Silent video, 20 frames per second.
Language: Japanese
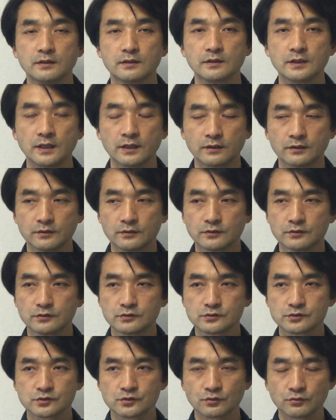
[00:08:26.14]
で、
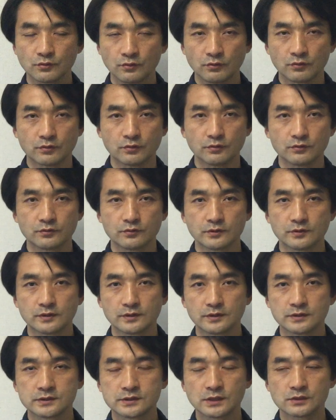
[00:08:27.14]
その、
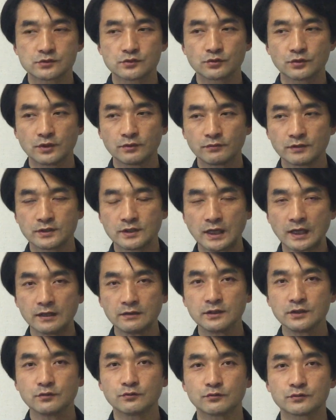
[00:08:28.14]
じゃあそれは
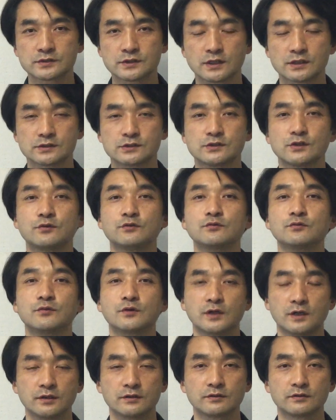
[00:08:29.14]
何を指してるの
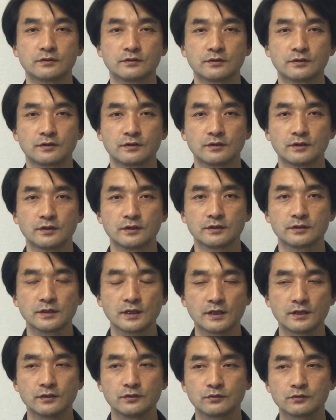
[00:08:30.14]
かっ
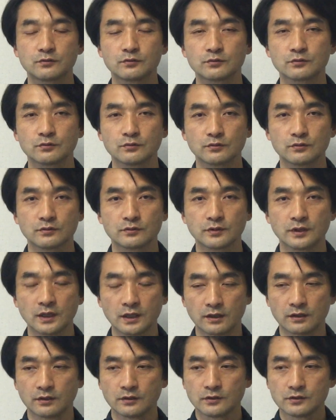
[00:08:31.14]
ていうこと
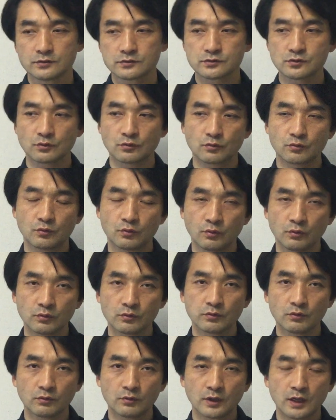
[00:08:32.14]
で、その
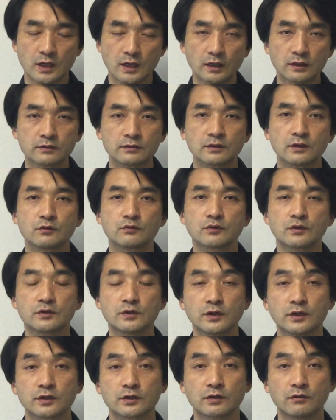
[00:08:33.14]
行動があったのか
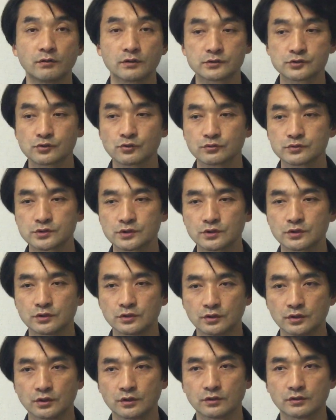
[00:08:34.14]
ないかは正直
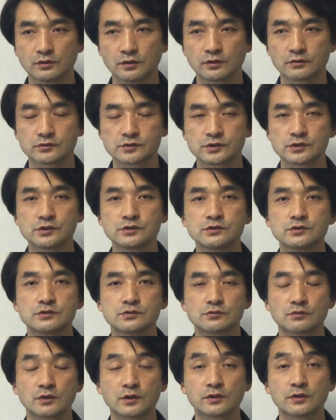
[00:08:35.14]
にあの真
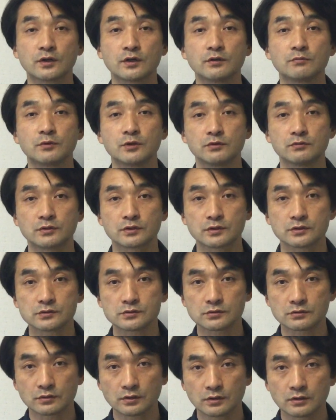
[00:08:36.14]
実を語ればいいわけで
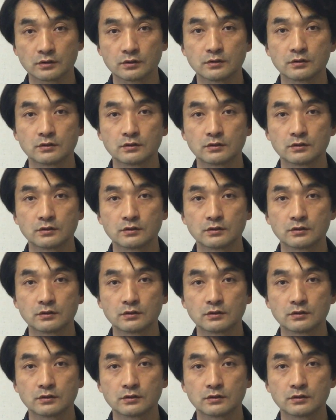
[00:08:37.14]
すよね。